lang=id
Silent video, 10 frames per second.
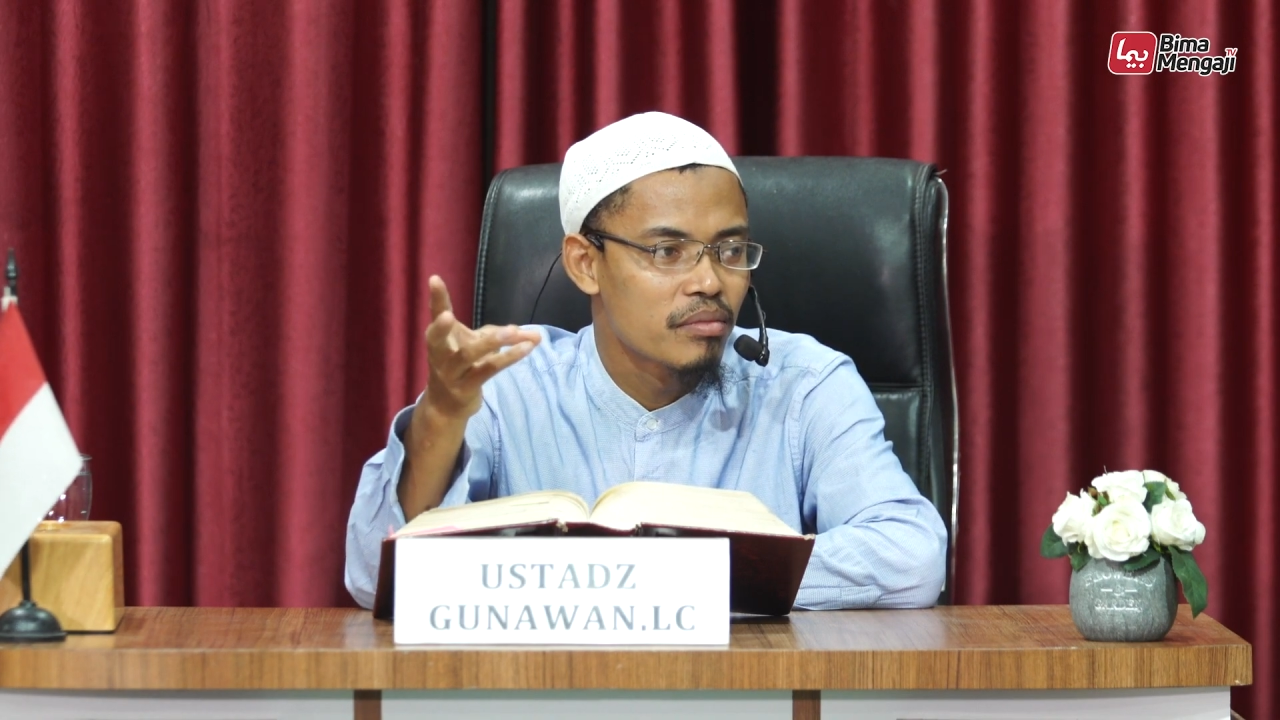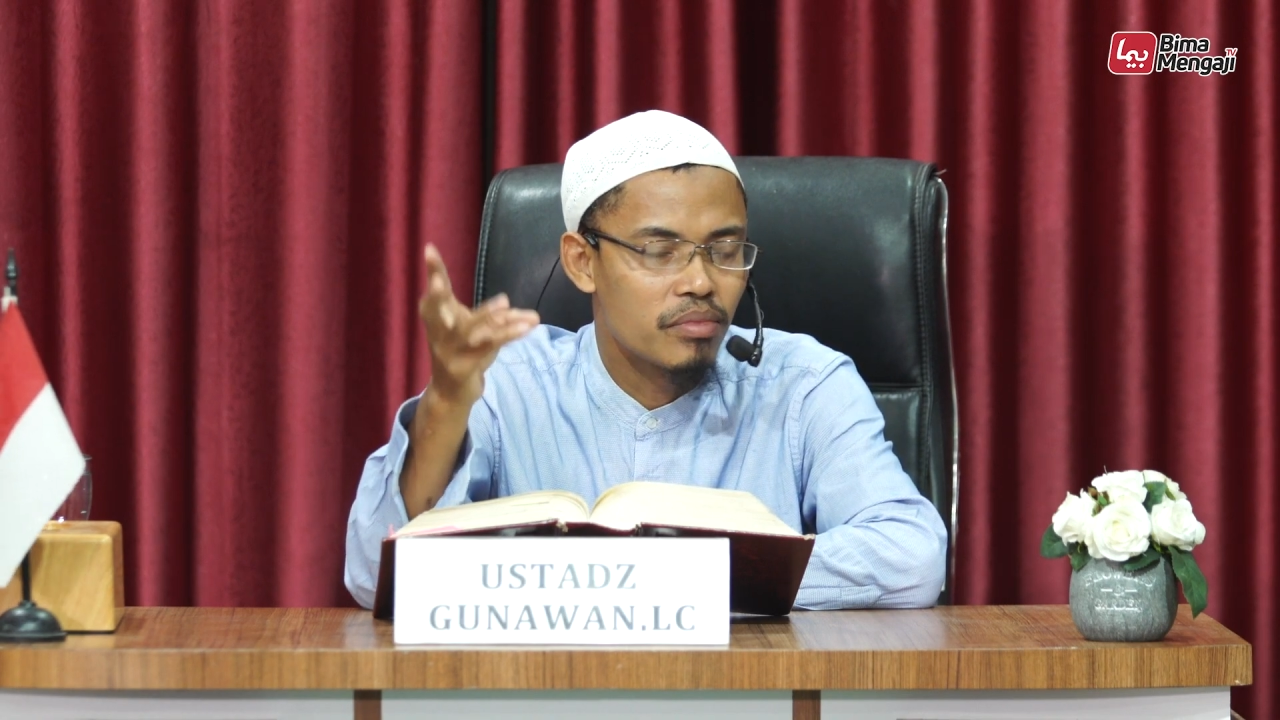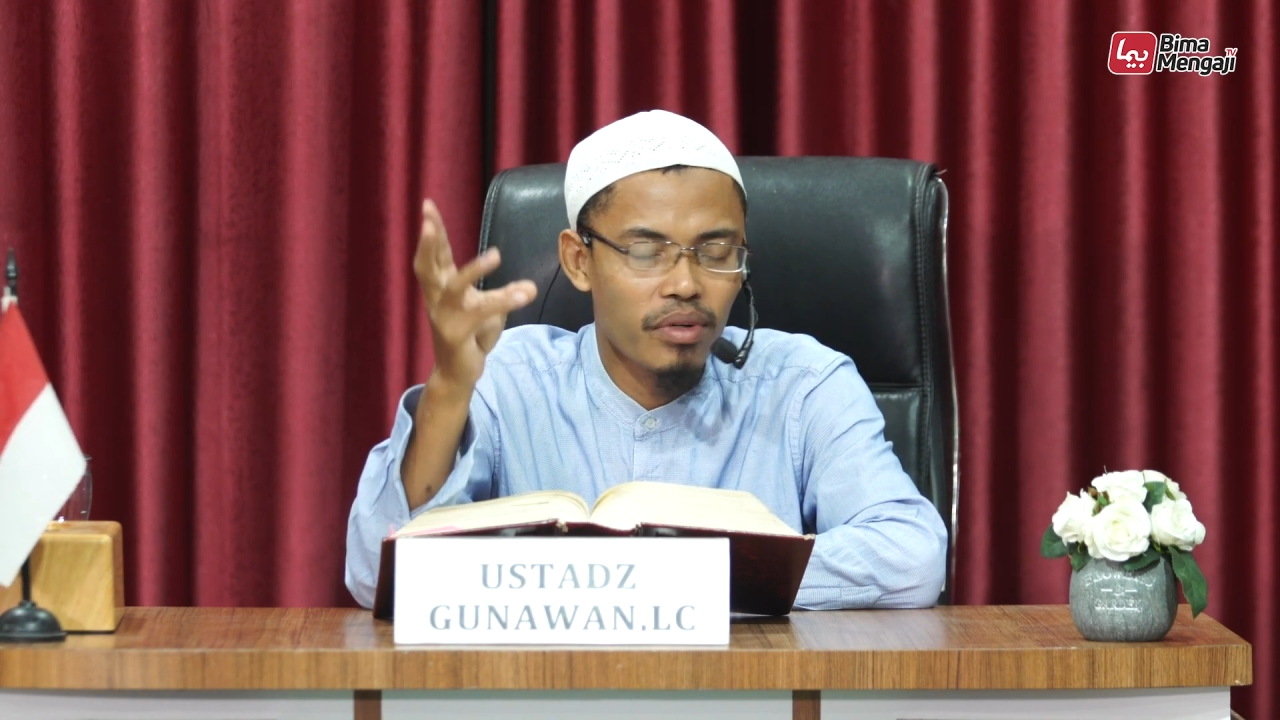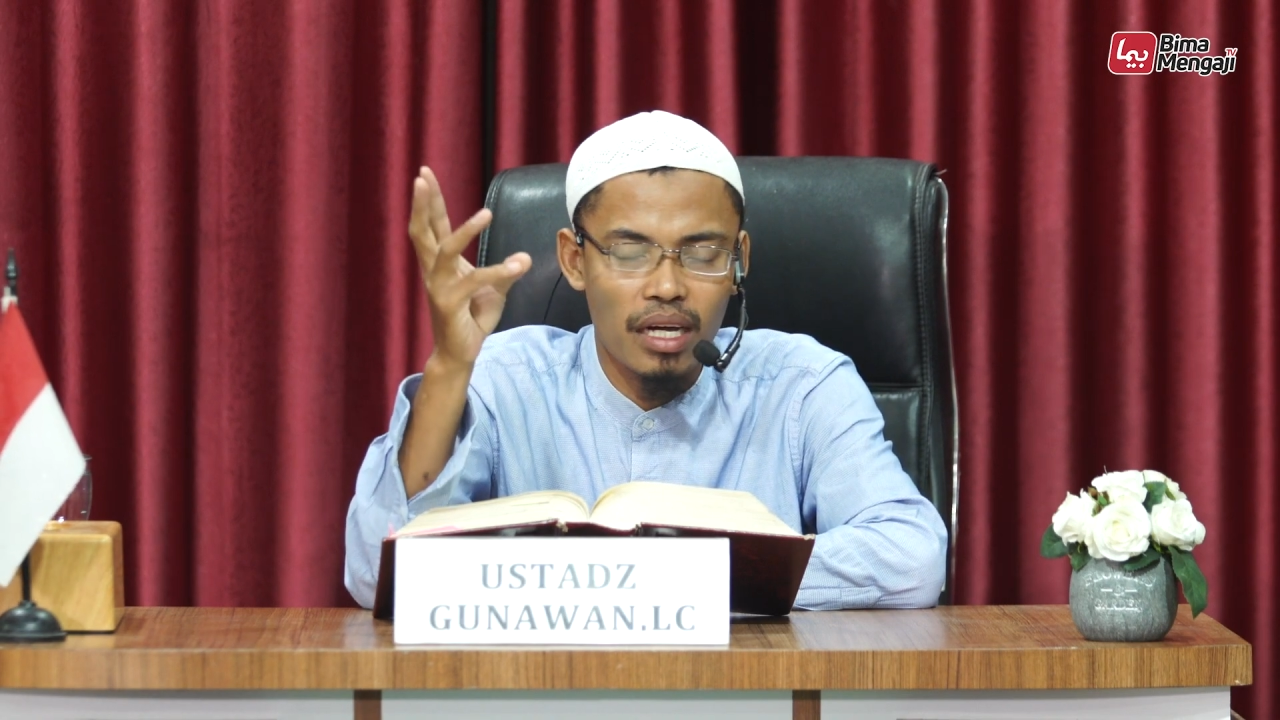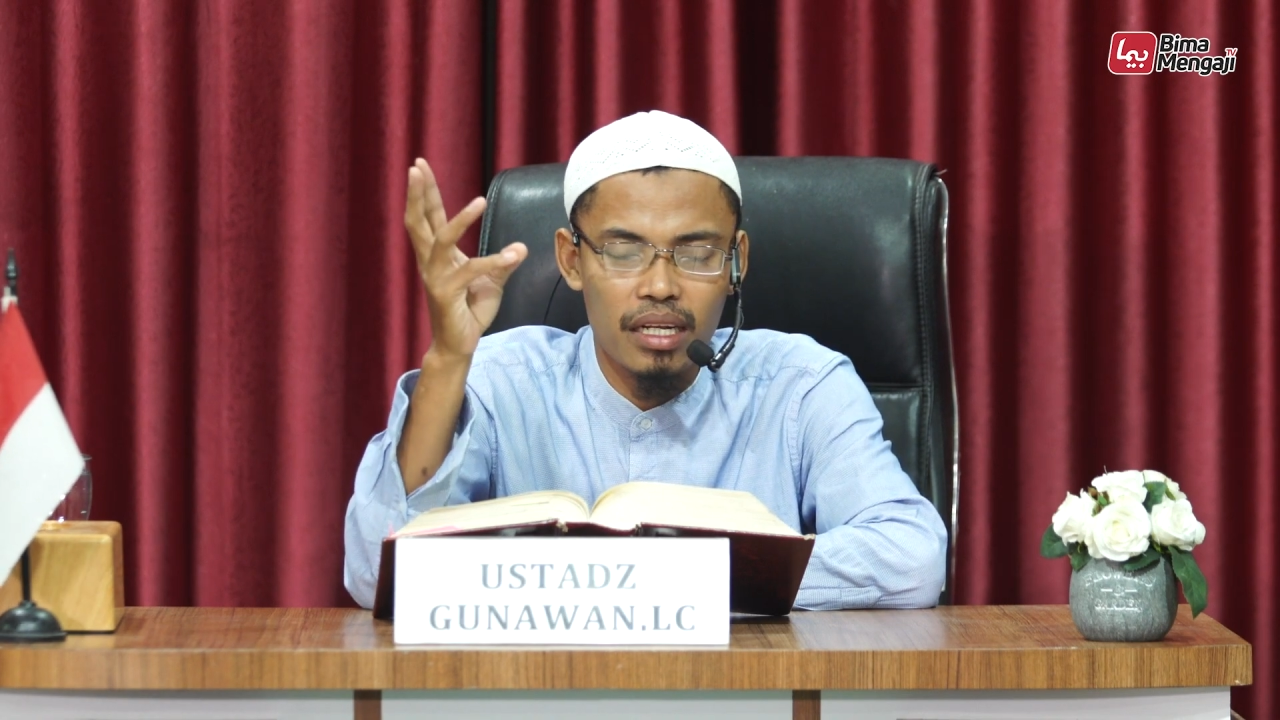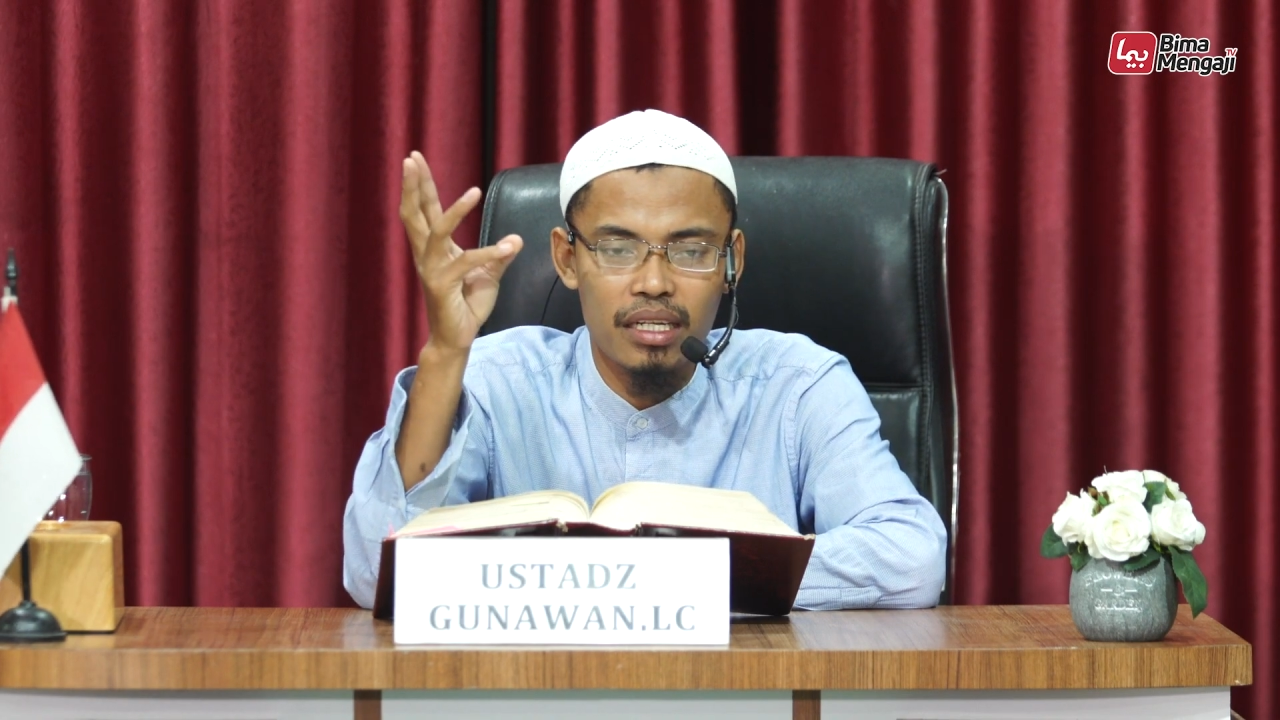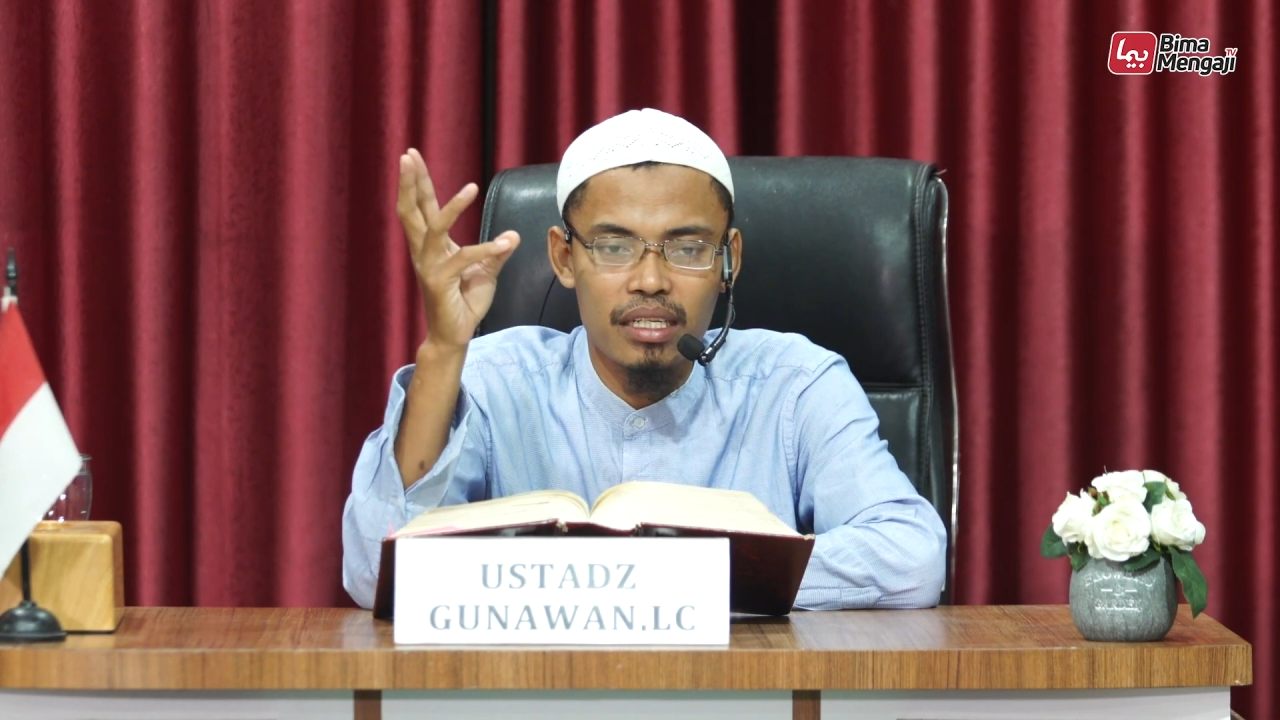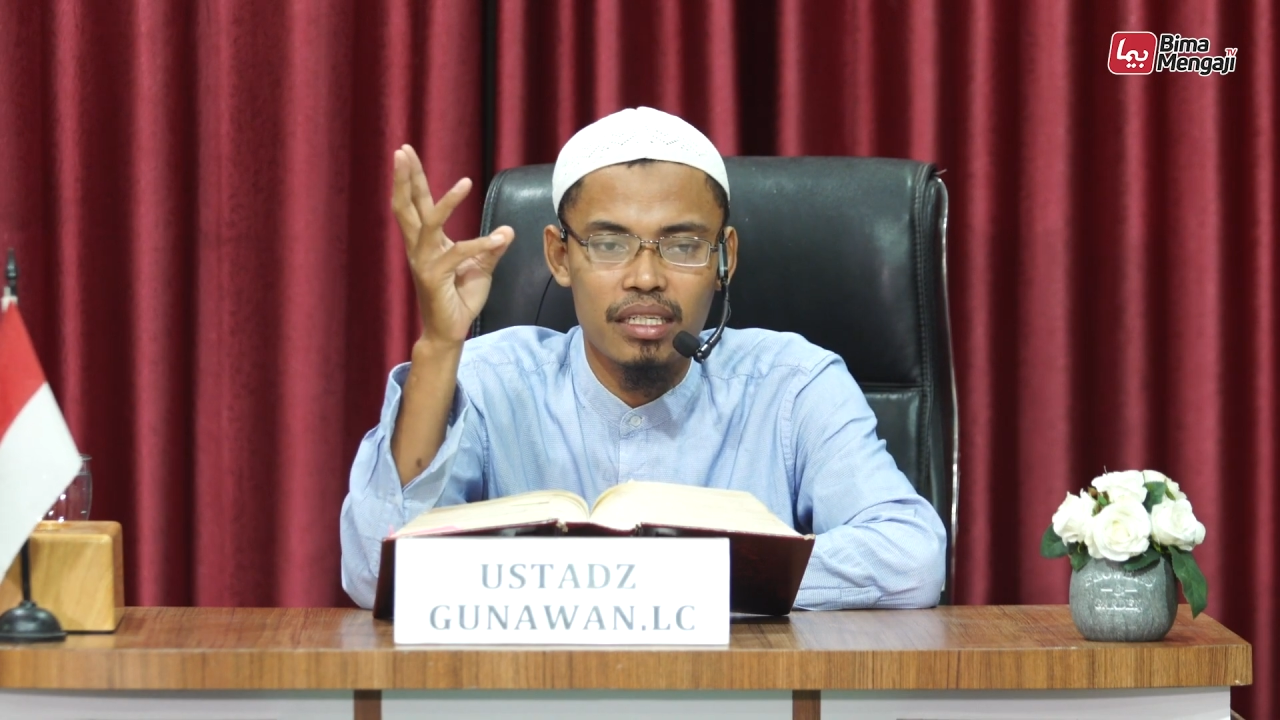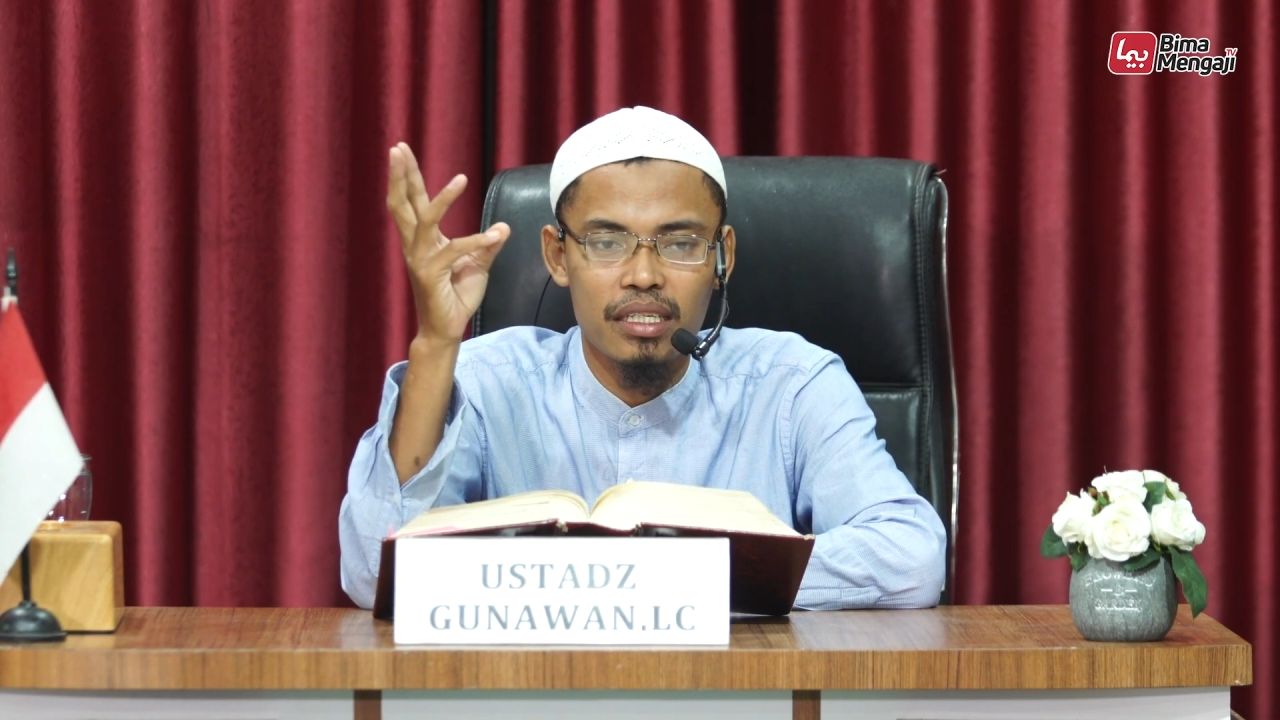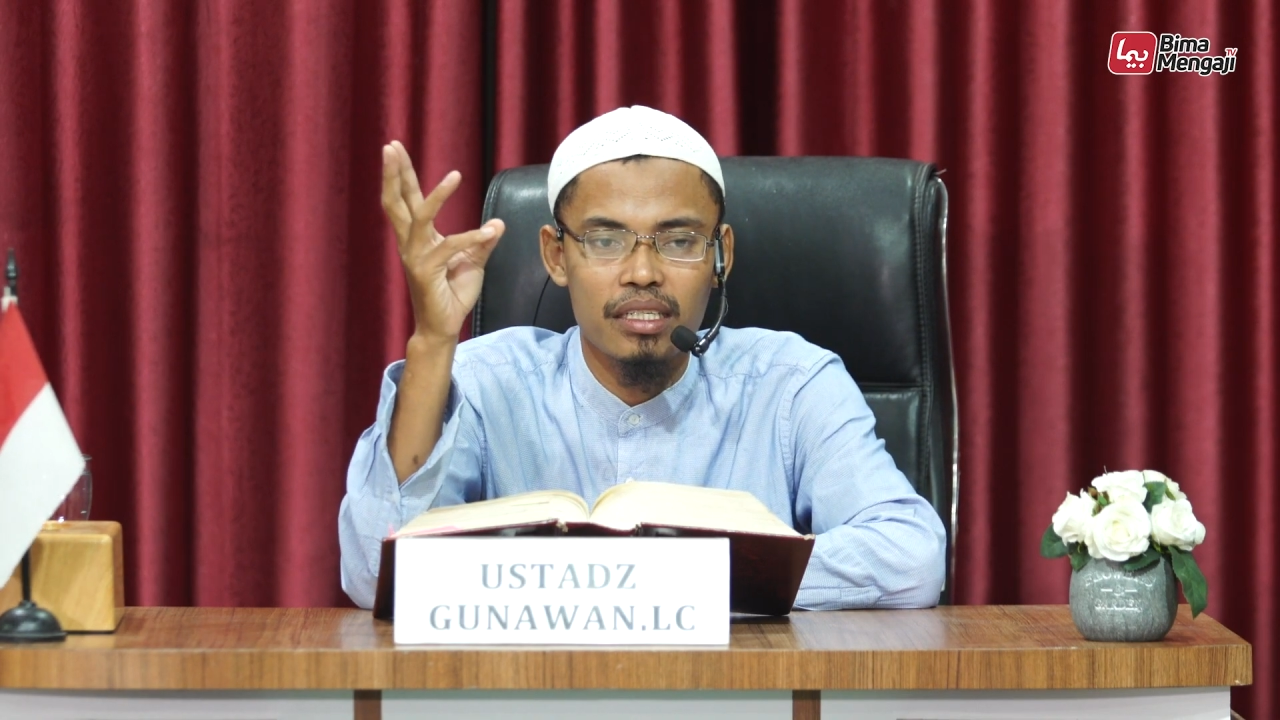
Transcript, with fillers: Bukan